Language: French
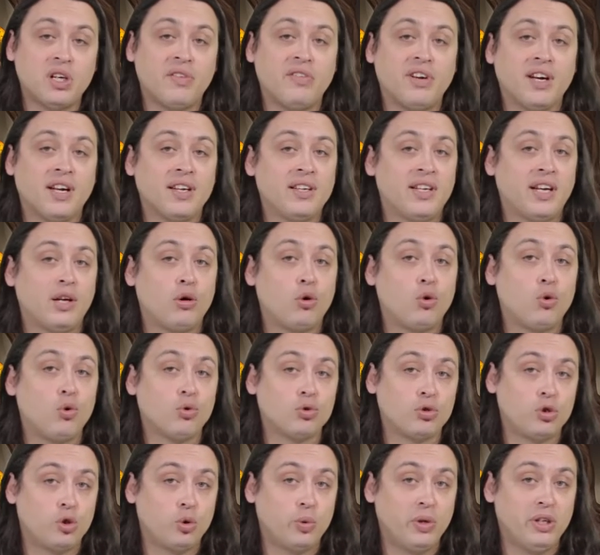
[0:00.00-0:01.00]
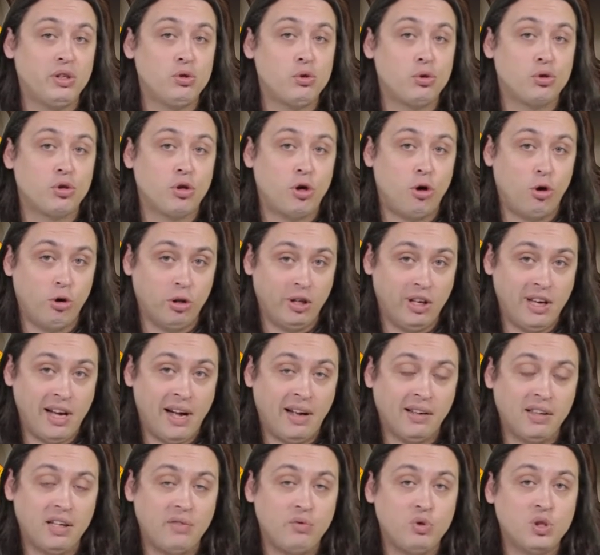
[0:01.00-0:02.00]
avez un deck construit de 30
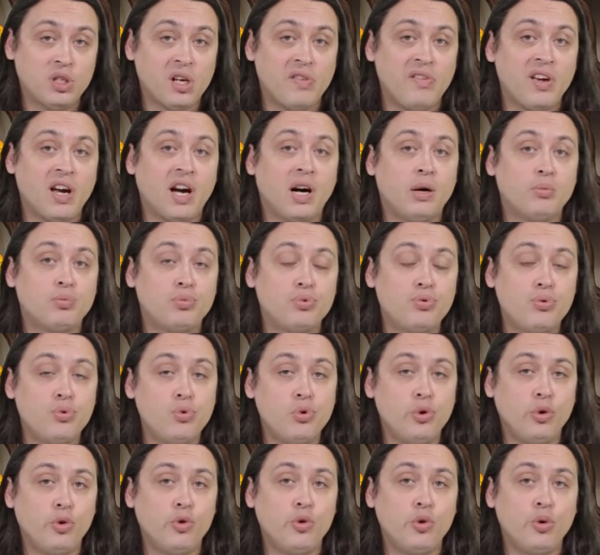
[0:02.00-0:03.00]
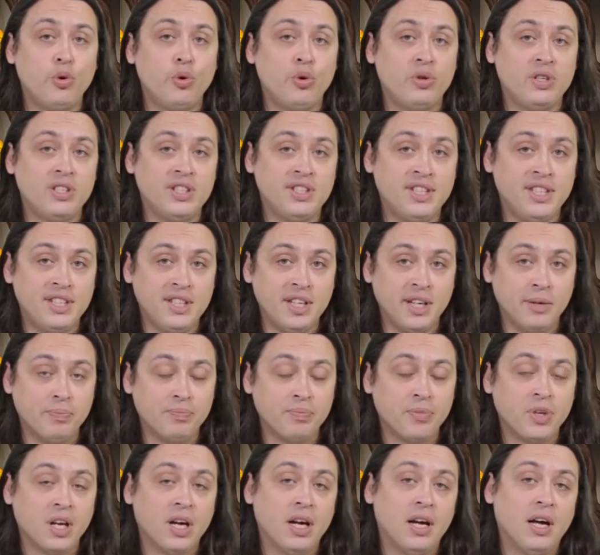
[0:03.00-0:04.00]
cartes et vous avez un pool de 10 dés.
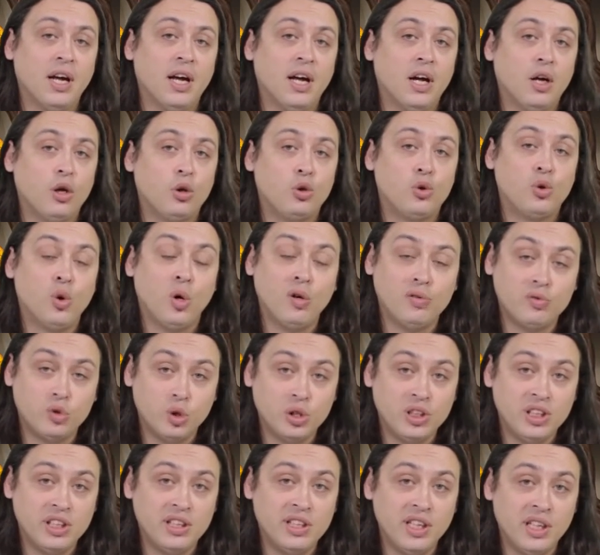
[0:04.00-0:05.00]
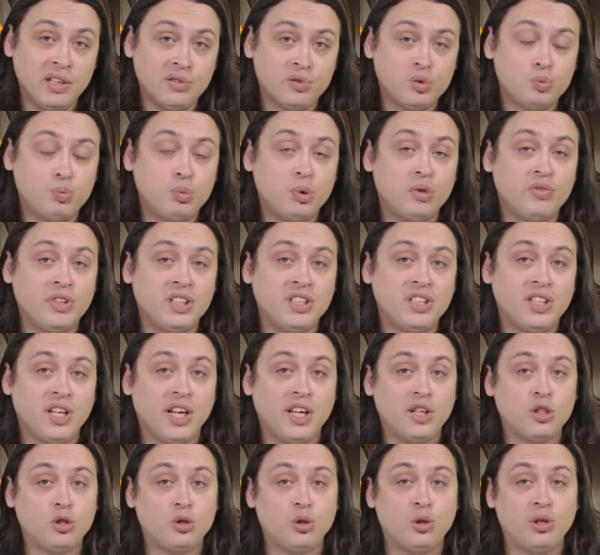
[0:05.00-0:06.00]
Dans vos 10 dés, vous pouvez
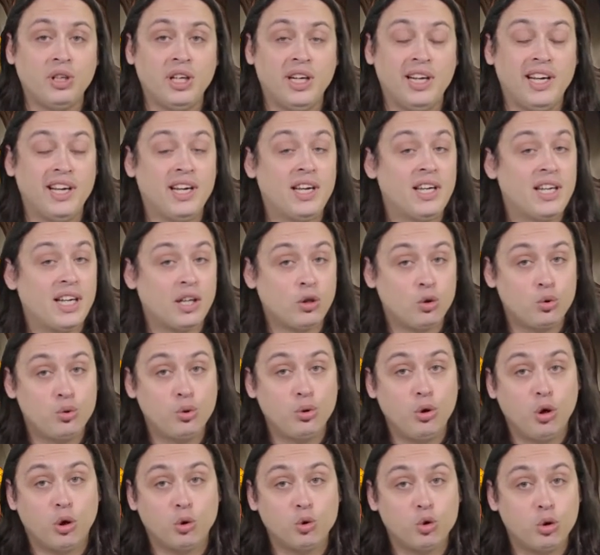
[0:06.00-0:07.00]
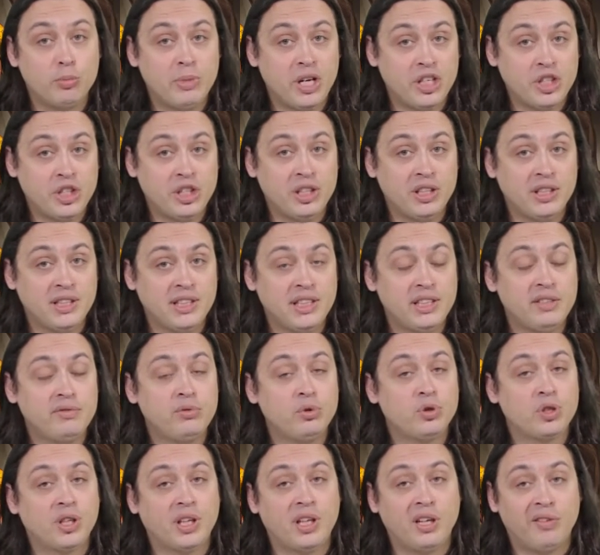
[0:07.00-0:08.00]
sélectionner les quatre couleurs de magie si
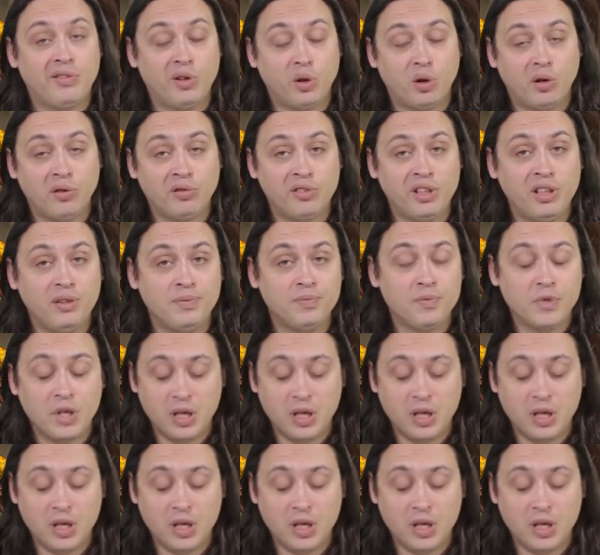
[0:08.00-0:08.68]
vous en avez envie.